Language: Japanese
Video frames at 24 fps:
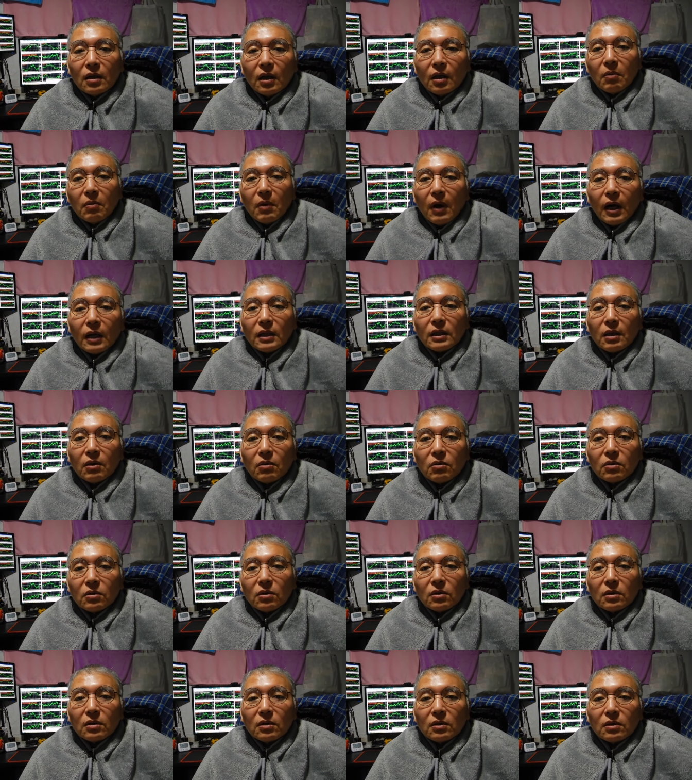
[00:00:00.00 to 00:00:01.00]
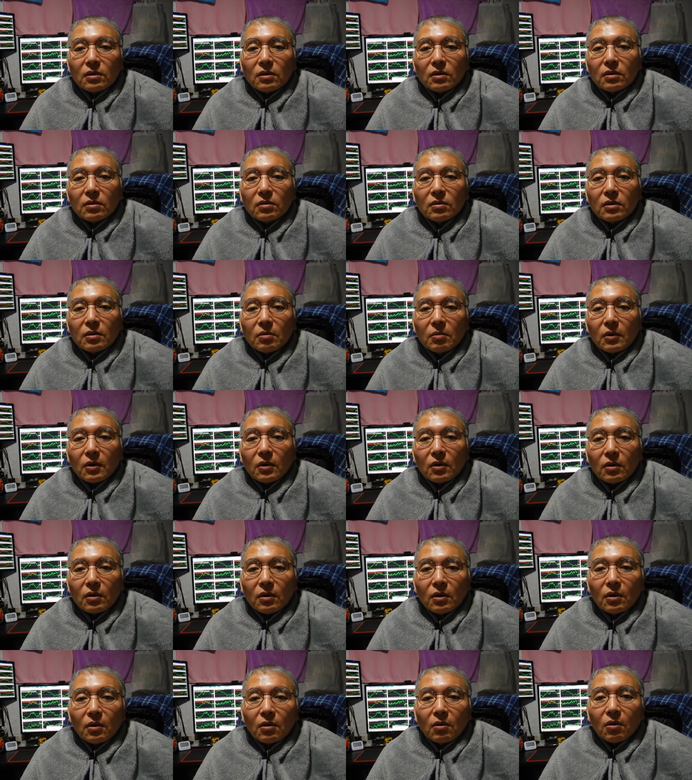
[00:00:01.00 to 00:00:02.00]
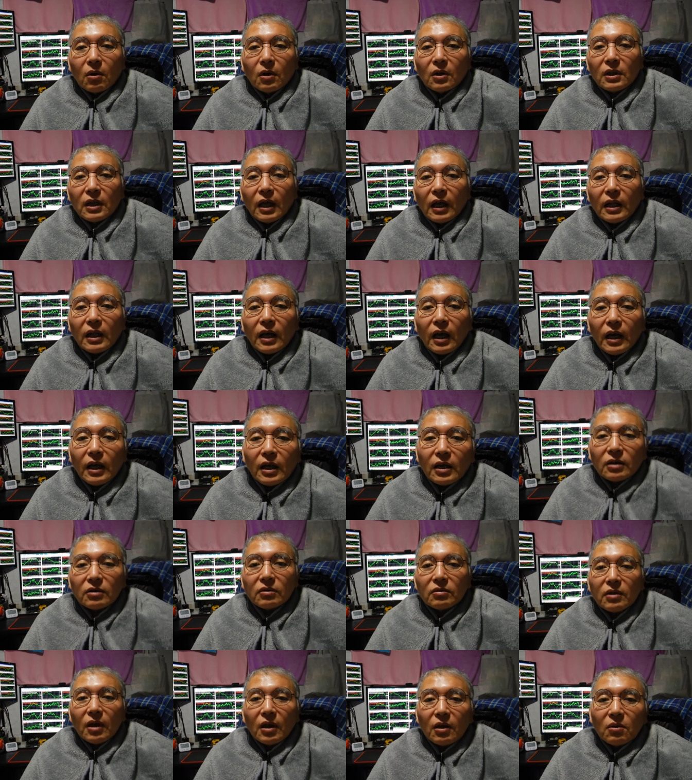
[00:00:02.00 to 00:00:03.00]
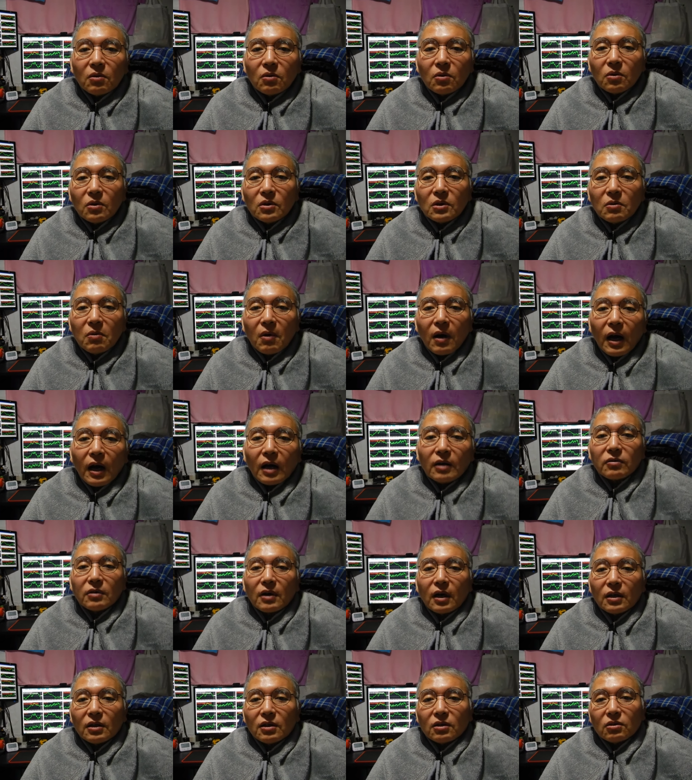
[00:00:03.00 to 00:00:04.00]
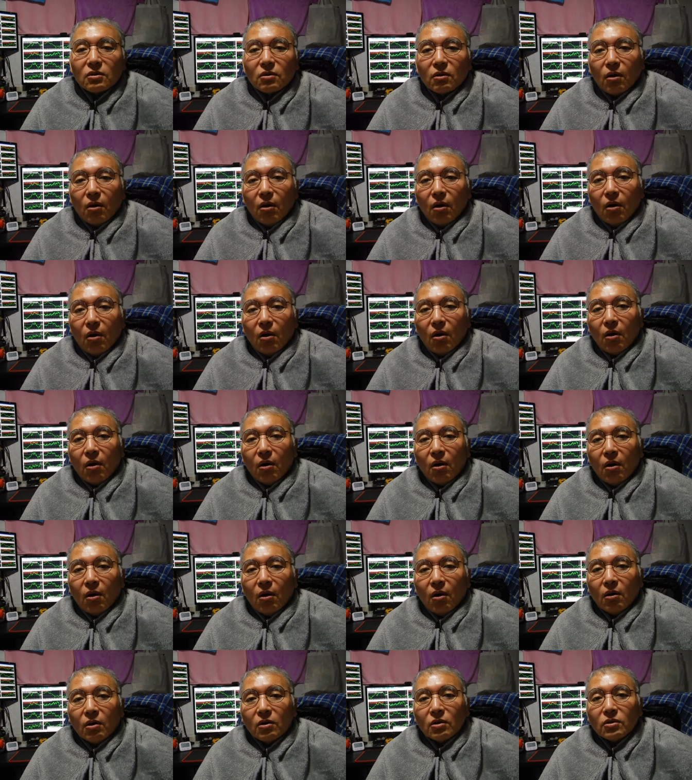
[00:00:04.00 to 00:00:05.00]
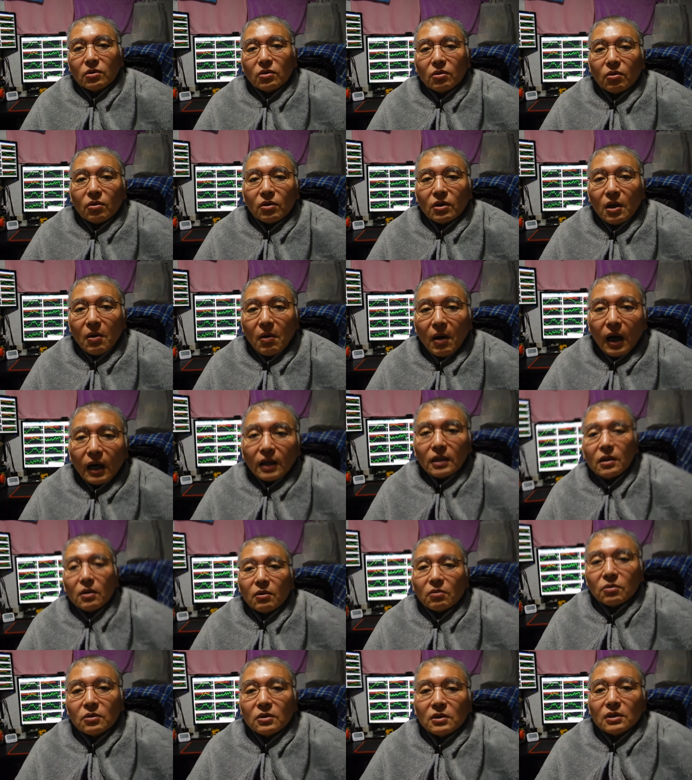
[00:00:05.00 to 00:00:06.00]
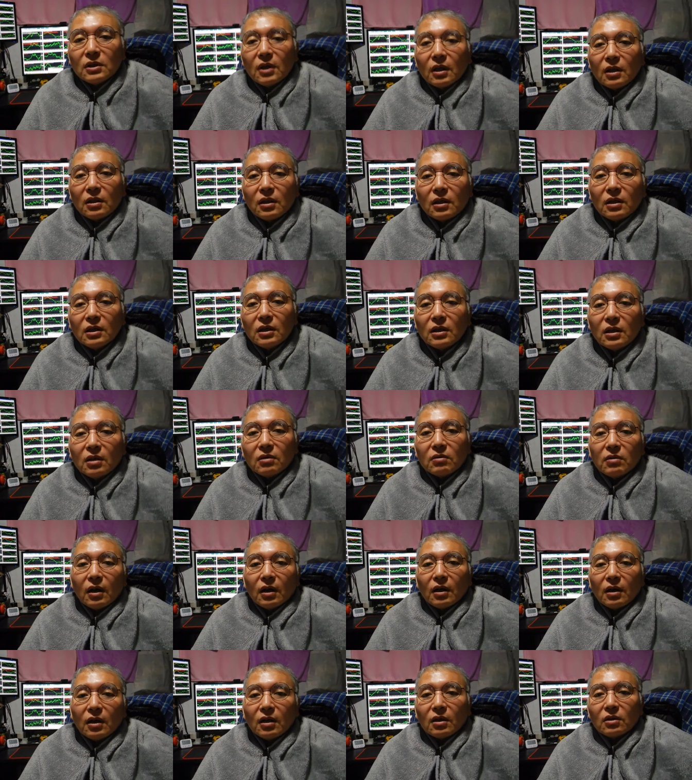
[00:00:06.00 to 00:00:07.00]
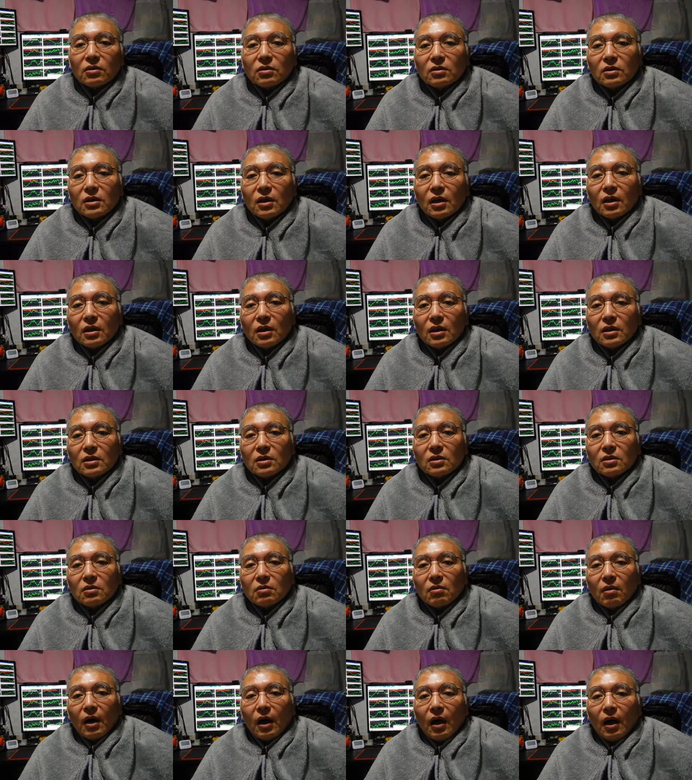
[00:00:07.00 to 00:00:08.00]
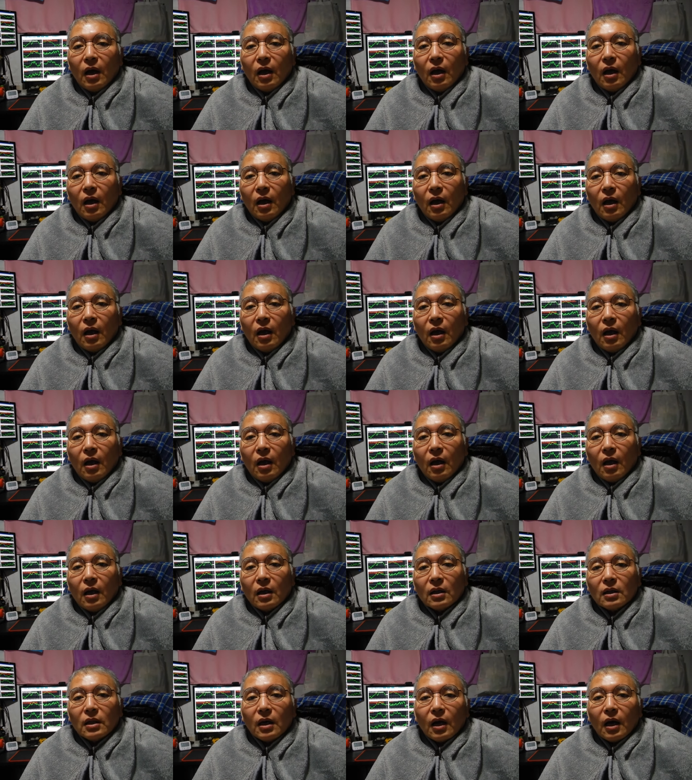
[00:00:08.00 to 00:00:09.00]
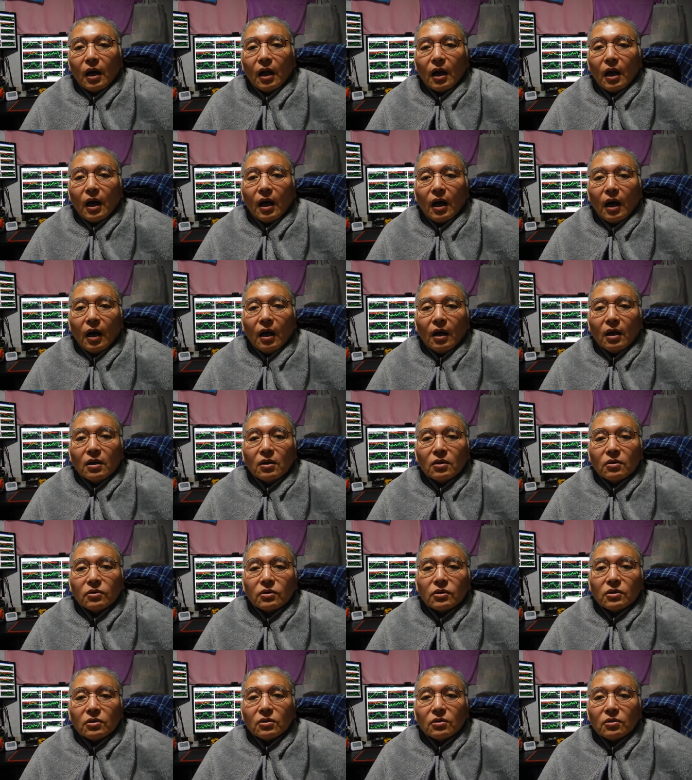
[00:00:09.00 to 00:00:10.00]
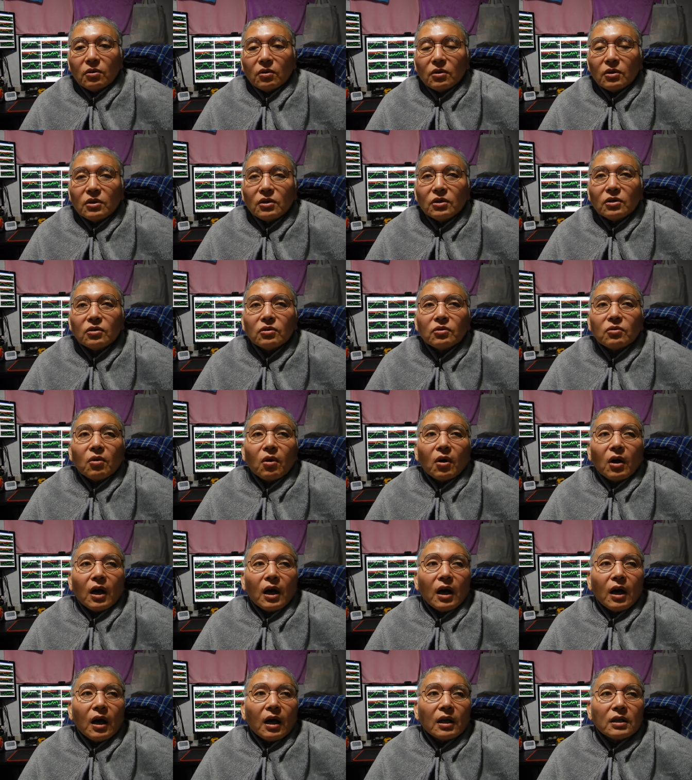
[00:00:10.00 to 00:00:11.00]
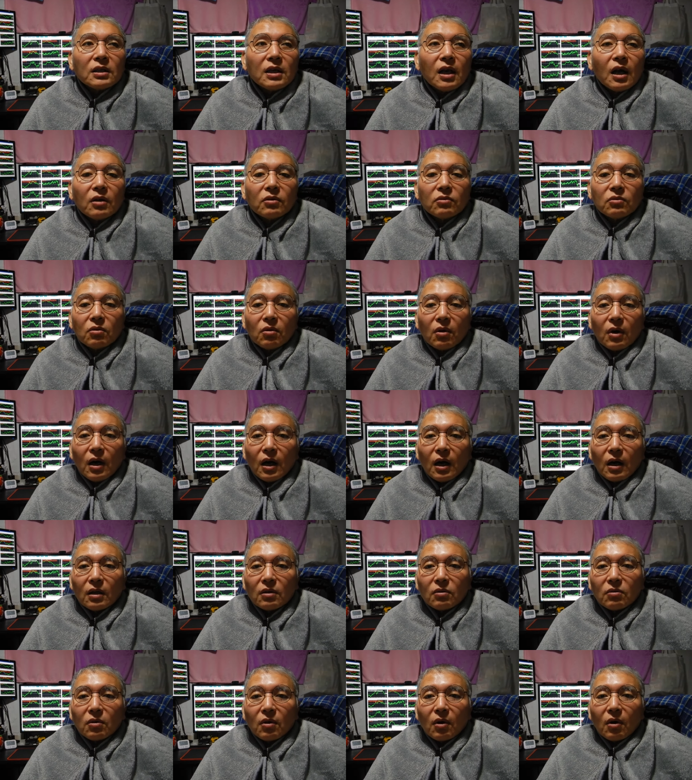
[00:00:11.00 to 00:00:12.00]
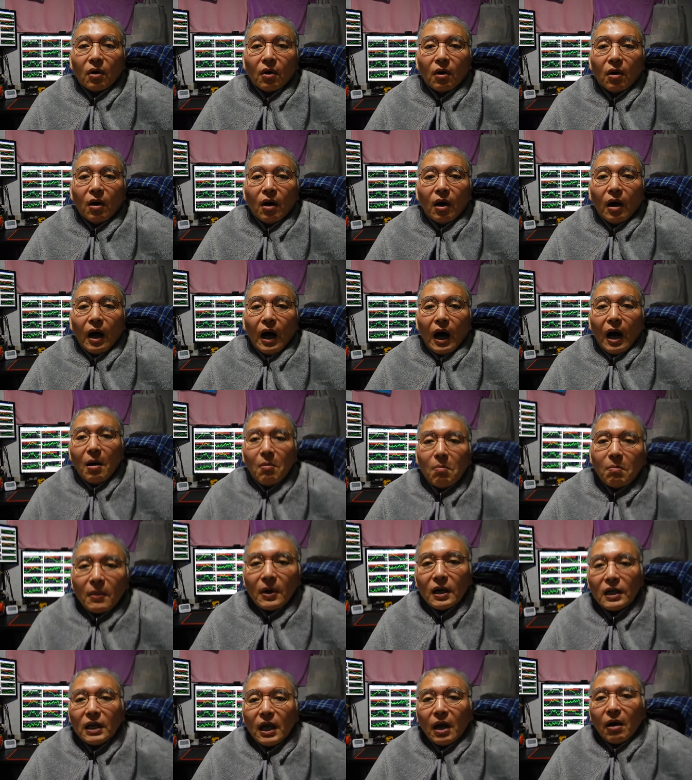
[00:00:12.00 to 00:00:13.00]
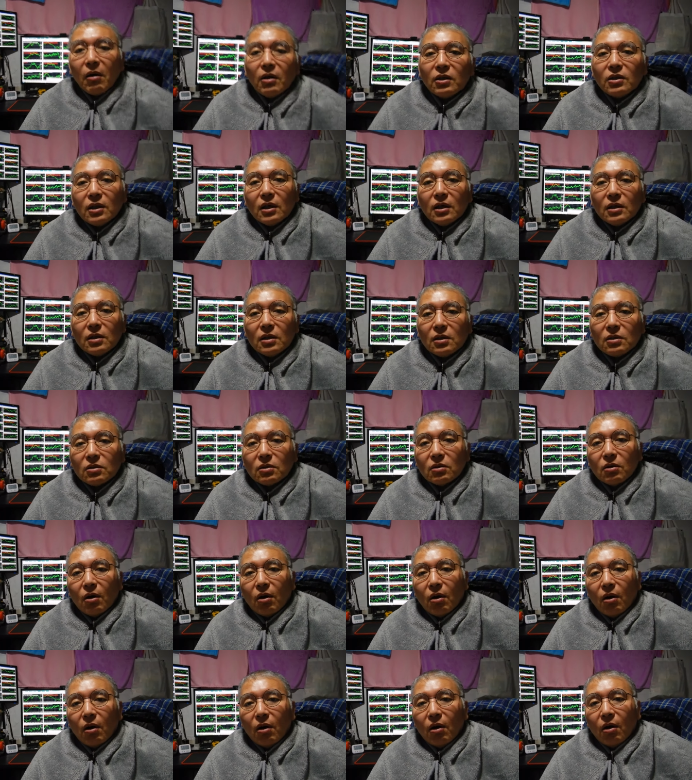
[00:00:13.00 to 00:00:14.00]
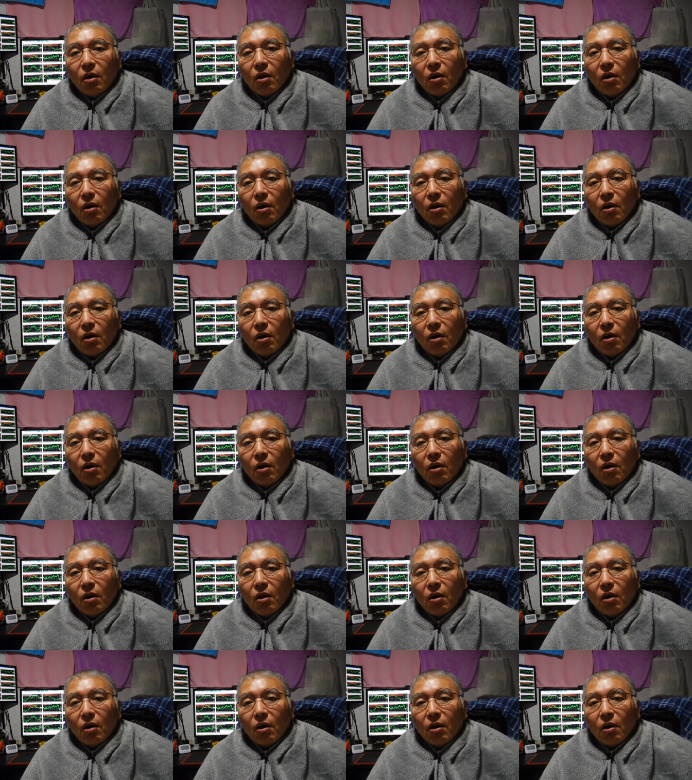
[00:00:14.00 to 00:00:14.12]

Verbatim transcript: ね分かったよって言ってもこれ700年後に分かるかですよそれで分かったことになって生きてるだけなんですよ人間たちってのはだから普通の犬とか猿とかとあんまり変わんないんですよ。